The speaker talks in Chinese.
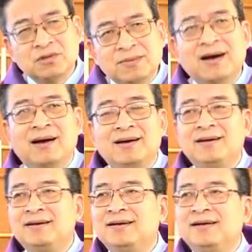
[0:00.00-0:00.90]
对
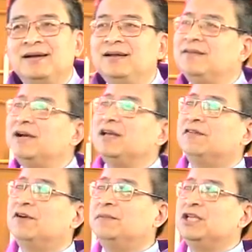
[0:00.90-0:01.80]
吗？”另外一
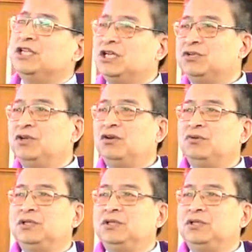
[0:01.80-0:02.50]
个方面的启示录，